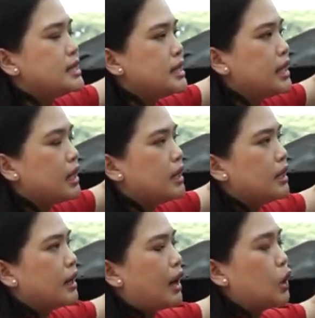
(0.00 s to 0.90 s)
si
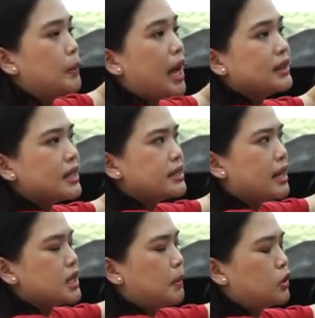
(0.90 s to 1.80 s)
uh, kanopi
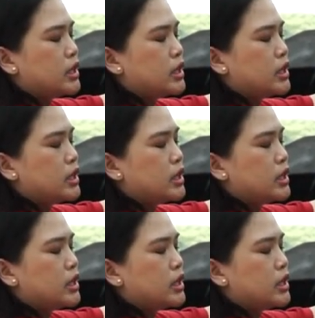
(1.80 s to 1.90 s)
atasnya sahabat.